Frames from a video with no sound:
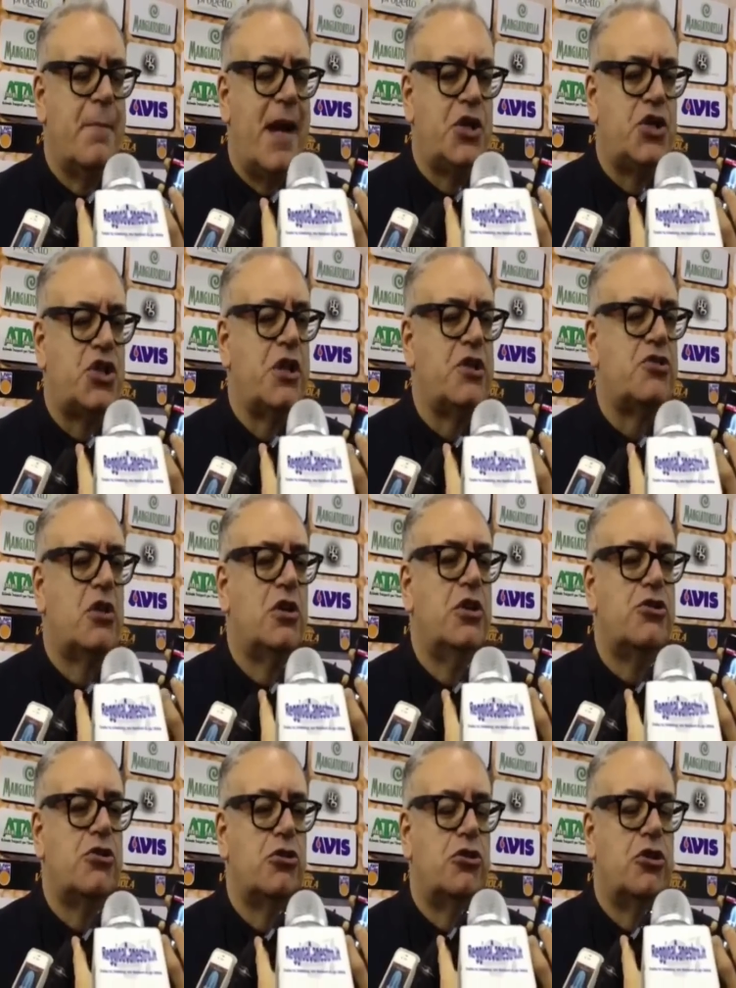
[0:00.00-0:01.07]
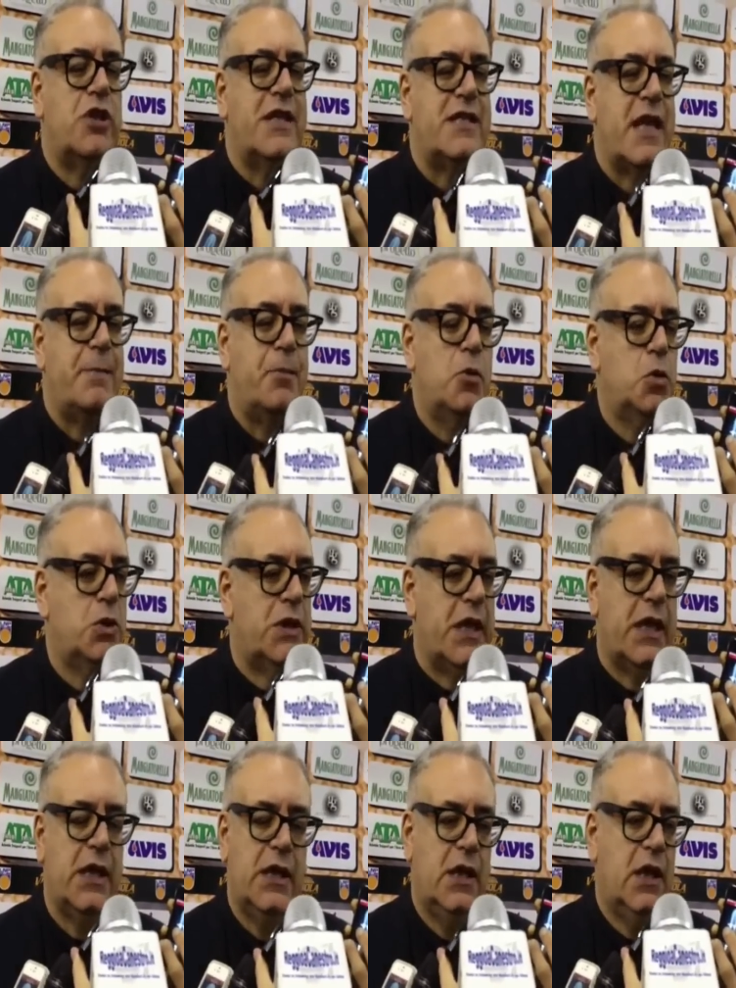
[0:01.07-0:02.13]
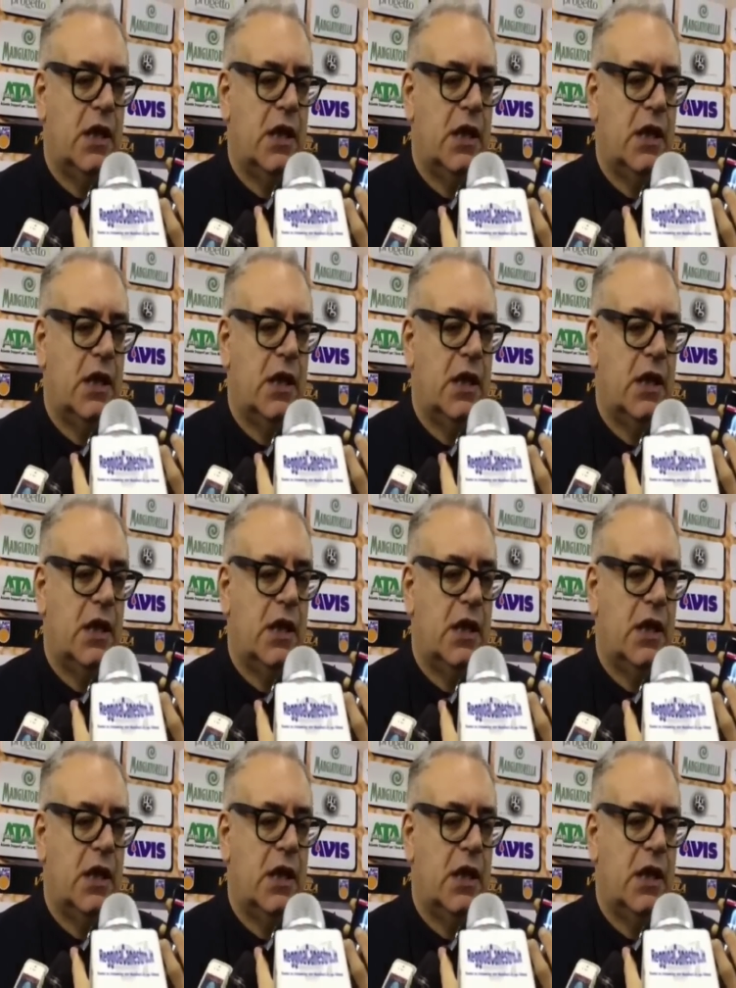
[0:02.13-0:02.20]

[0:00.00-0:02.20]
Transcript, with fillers: mai sceso al di sotto dei sei punti,